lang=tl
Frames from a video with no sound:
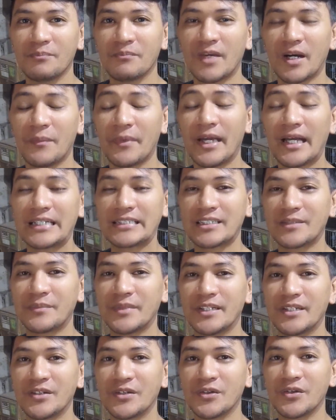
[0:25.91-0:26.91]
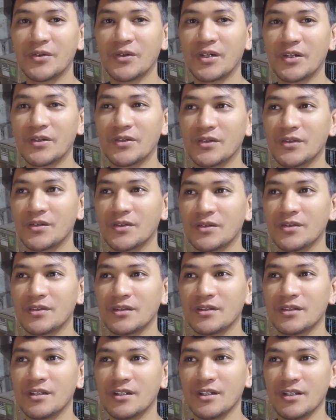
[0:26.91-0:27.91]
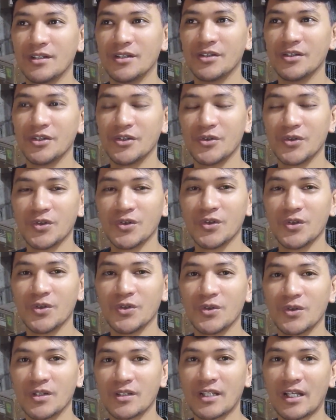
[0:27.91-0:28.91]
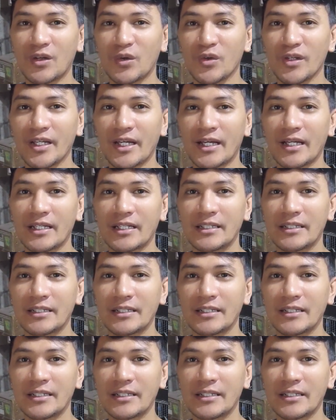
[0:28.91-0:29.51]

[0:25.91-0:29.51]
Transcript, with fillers: Mamaya sabihin ko yung, ano, yung tanong niya